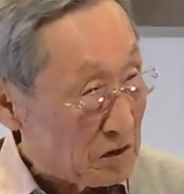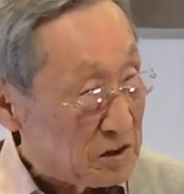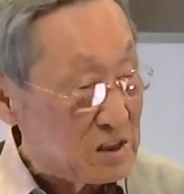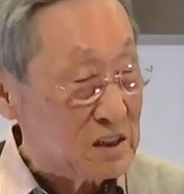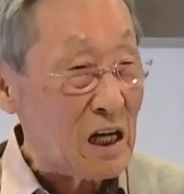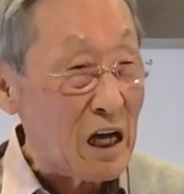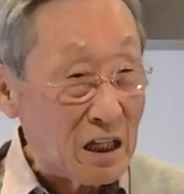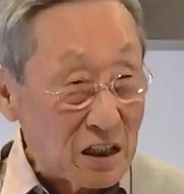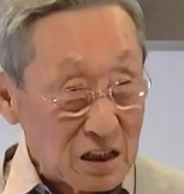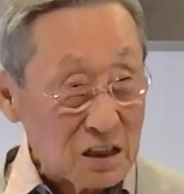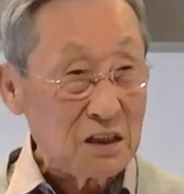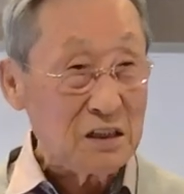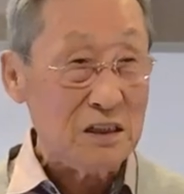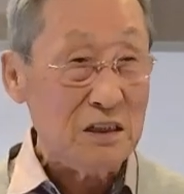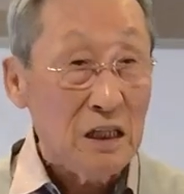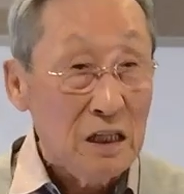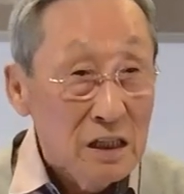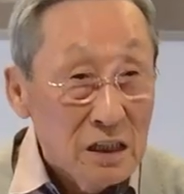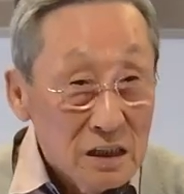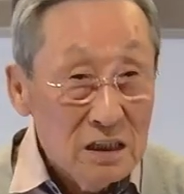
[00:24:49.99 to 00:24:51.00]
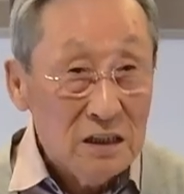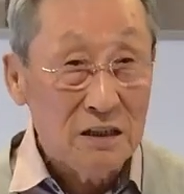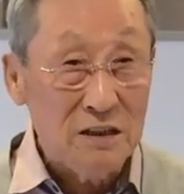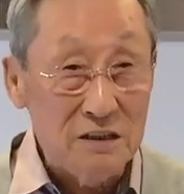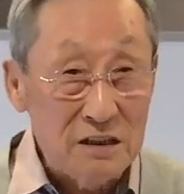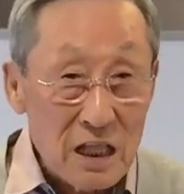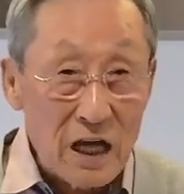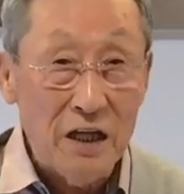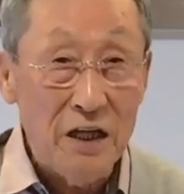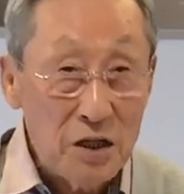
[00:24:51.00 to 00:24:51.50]
자기 이거
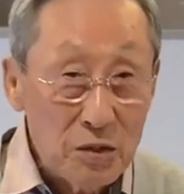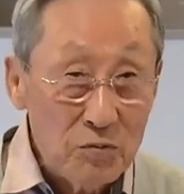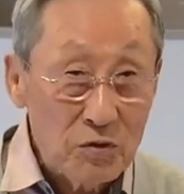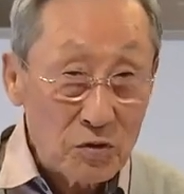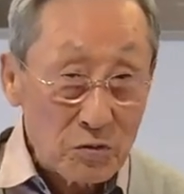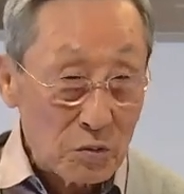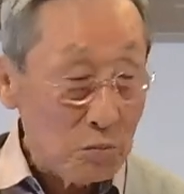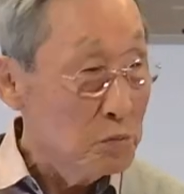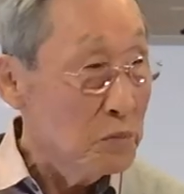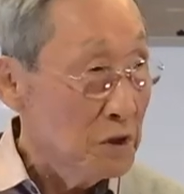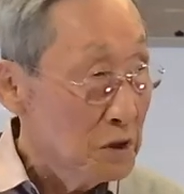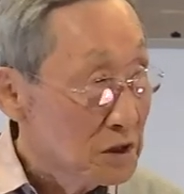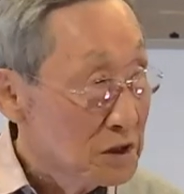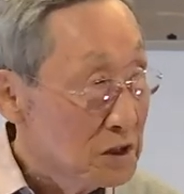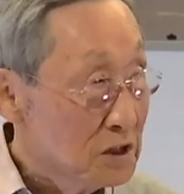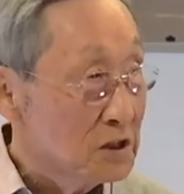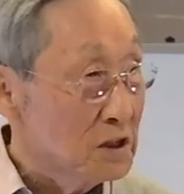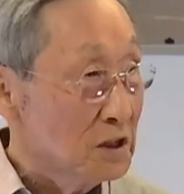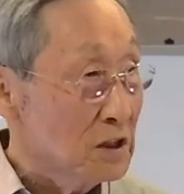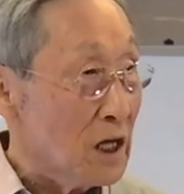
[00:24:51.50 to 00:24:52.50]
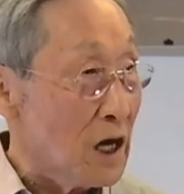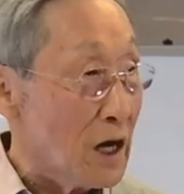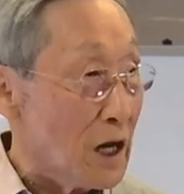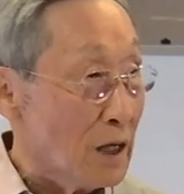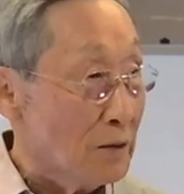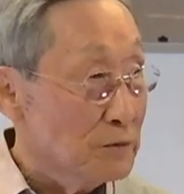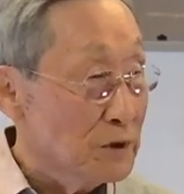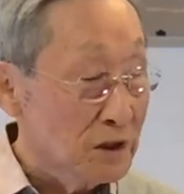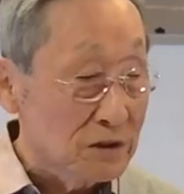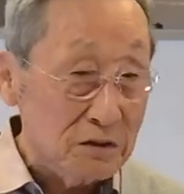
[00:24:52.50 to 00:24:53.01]
내 힘으로 뭐 이런 거
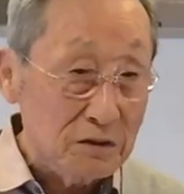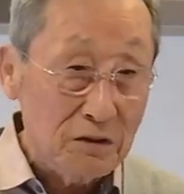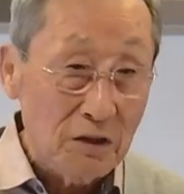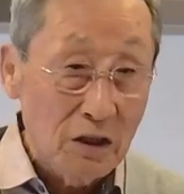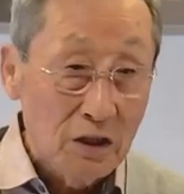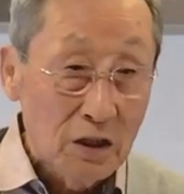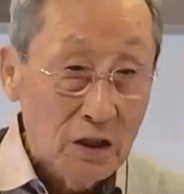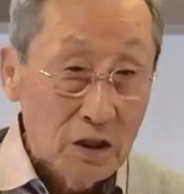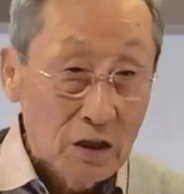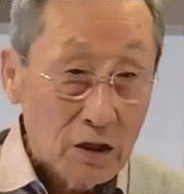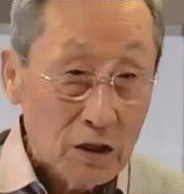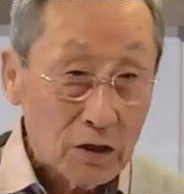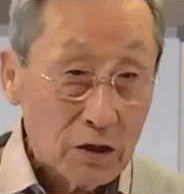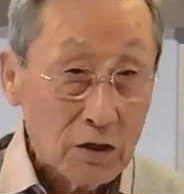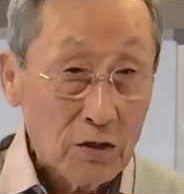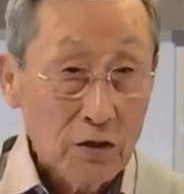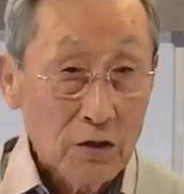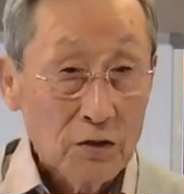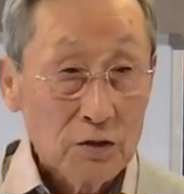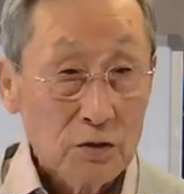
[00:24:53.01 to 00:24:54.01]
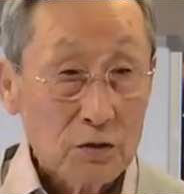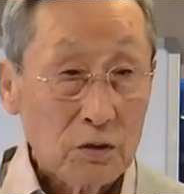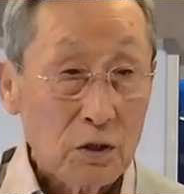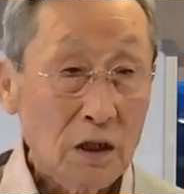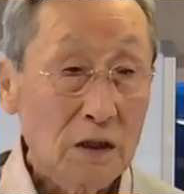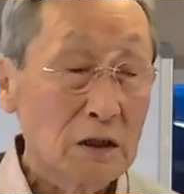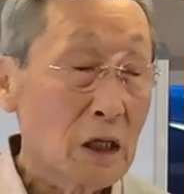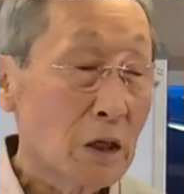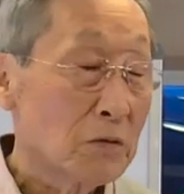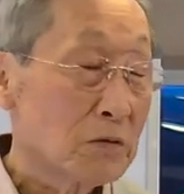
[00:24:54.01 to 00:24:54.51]
하면 어,
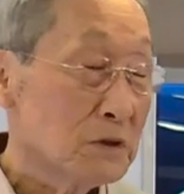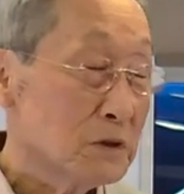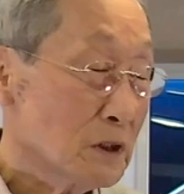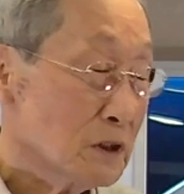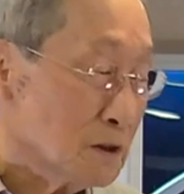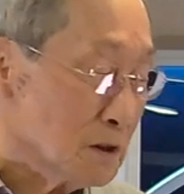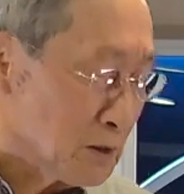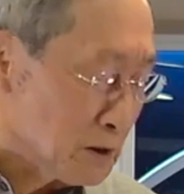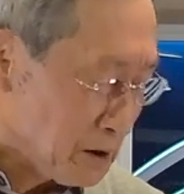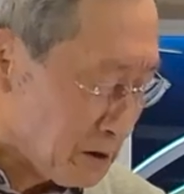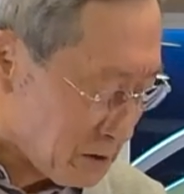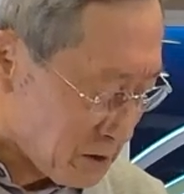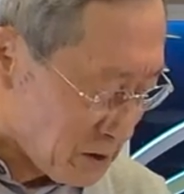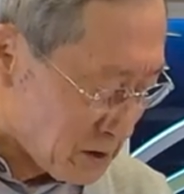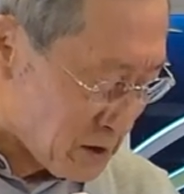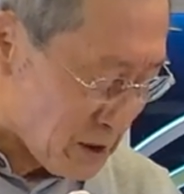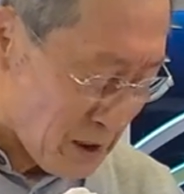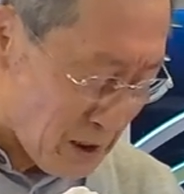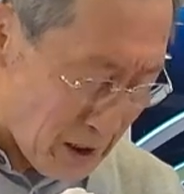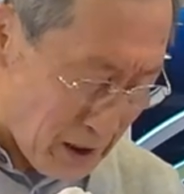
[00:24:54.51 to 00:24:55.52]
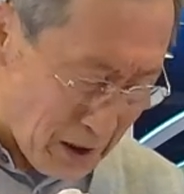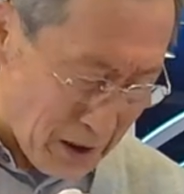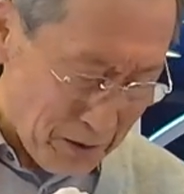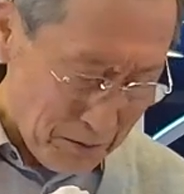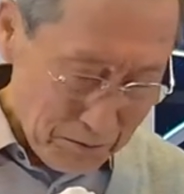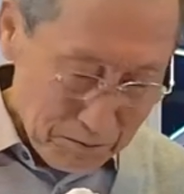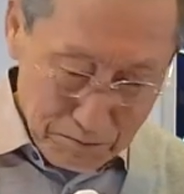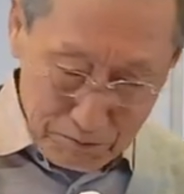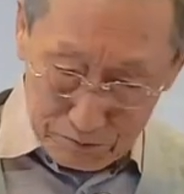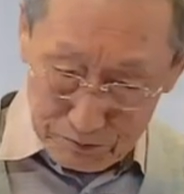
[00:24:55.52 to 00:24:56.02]
된다고 그 참.
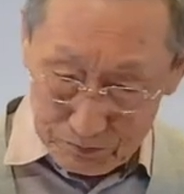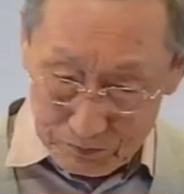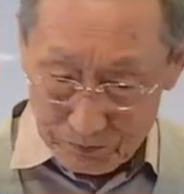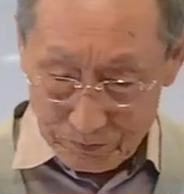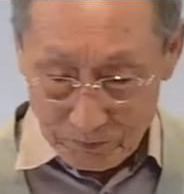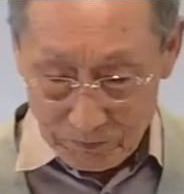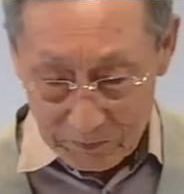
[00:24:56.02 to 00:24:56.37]
음.